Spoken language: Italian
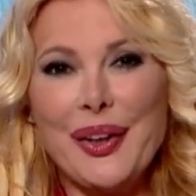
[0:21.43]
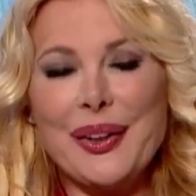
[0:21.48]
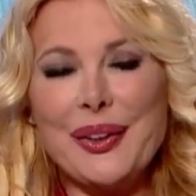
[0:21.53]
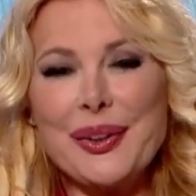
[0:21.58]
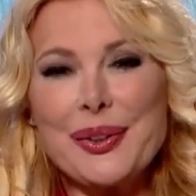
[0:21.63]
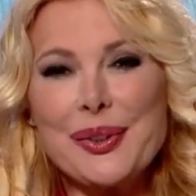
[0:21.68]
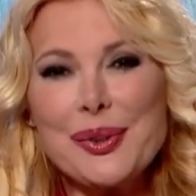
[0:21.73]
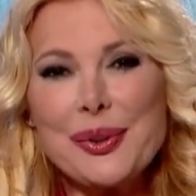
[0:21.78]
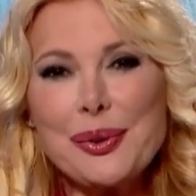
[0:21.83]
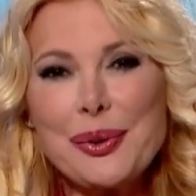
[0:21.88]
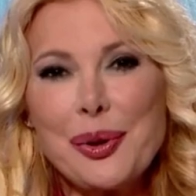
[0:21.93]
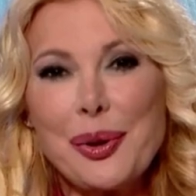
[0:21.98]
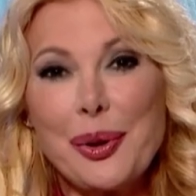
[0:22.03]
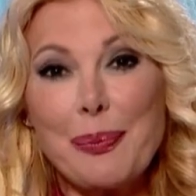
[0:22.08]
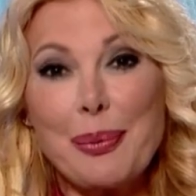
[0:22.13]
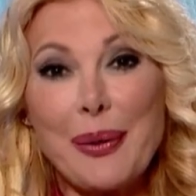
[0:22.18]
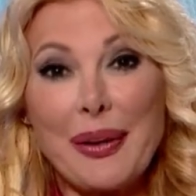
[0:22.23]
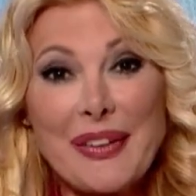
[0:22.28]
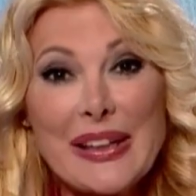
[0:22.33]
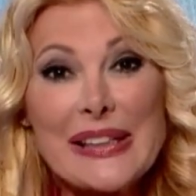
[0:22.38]
Eh, sono
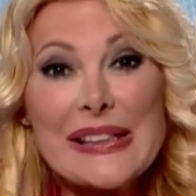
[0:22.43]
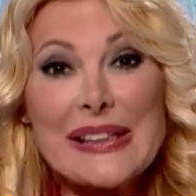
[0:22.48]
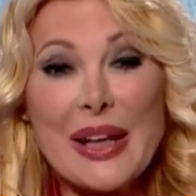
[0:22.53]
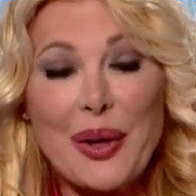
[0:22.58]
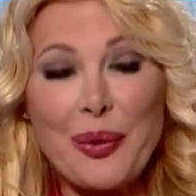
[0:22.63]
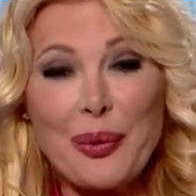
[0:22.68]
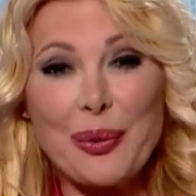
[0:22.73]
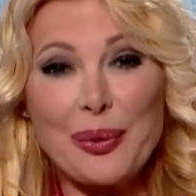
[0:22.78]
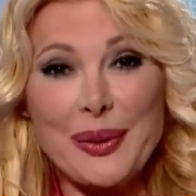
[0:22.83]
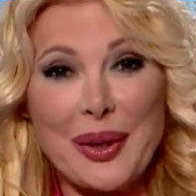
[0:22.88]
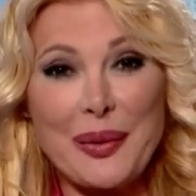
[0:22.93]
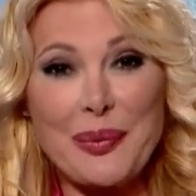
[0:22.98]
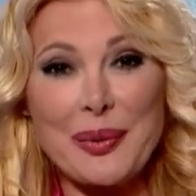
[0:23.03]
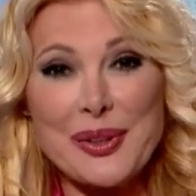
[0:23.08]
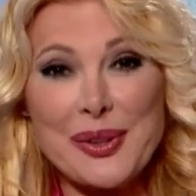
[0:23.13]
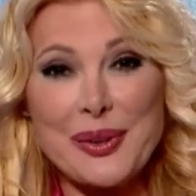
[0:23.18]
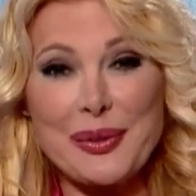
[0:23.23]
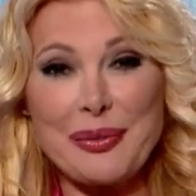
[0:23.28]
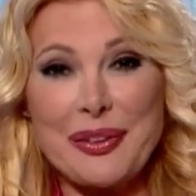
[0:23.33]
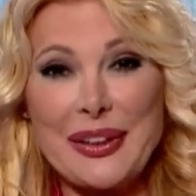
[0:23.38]
previste code in
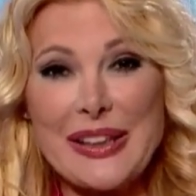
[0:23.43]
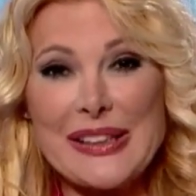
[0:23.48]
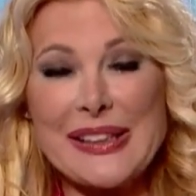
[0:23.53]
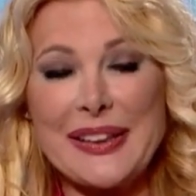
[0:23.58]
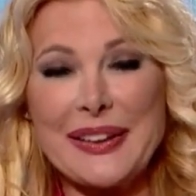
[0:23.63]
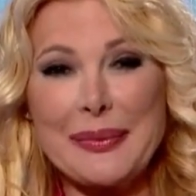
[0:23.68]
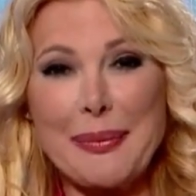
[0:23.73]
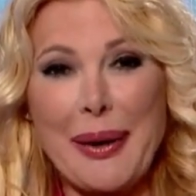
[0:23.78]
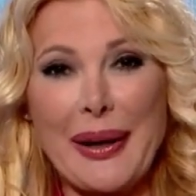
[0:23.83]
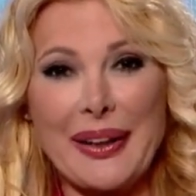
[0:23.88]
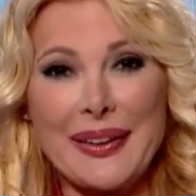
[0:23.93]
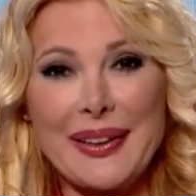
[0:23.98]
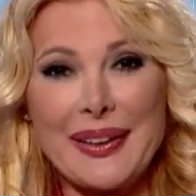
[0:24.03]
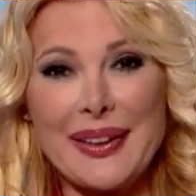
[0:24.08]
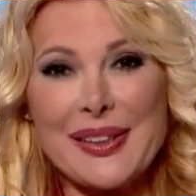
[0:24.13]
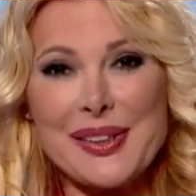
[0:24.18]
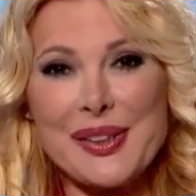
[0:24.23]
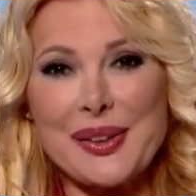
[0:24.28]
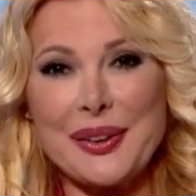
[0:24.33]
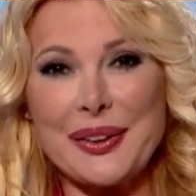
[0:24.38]
questo fine settimana in
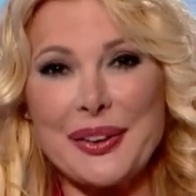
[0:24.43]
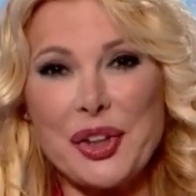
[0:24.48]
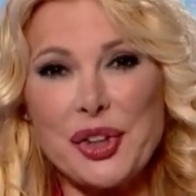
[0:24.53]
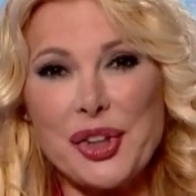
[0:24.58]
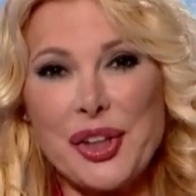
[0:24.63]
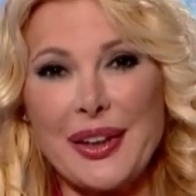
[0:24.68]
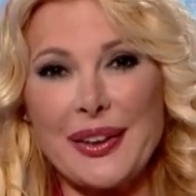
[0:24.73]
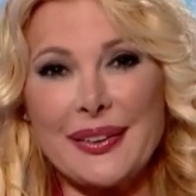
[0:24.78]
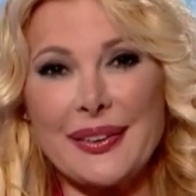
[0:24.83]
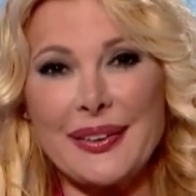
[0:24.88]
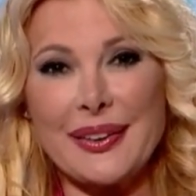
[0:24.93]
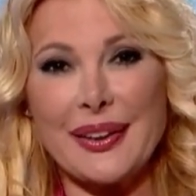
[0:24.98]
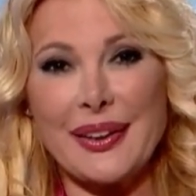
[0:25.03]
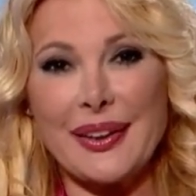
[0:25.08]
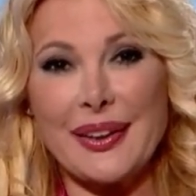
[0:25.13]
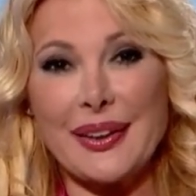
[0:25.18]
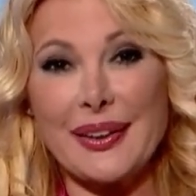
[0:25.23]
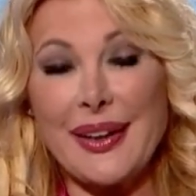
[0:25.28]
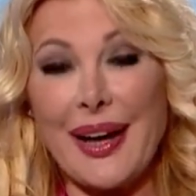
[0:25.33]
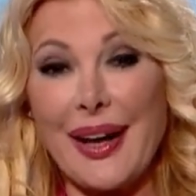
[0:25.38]
direzione dei
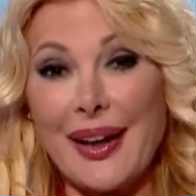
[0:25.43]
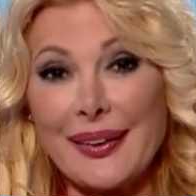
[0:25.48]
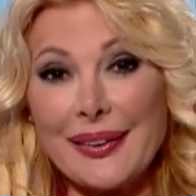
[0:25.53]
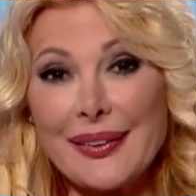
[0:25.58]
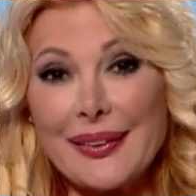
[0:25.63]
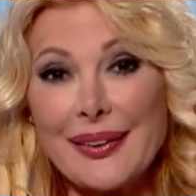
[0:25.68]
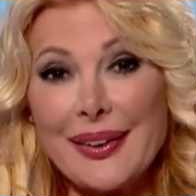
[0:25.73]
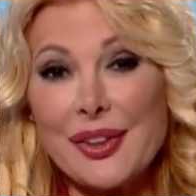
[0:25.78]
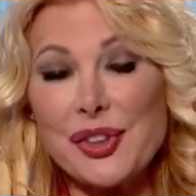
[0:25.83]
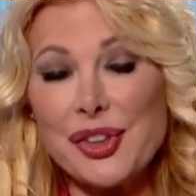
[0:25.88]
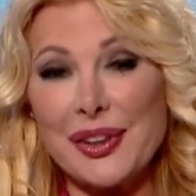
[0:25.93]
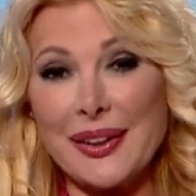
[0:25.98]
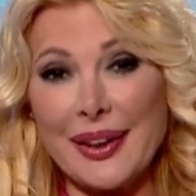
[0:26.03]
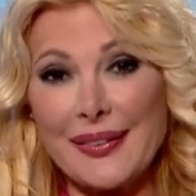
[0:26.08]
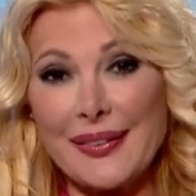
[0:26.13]
centri d'arte, città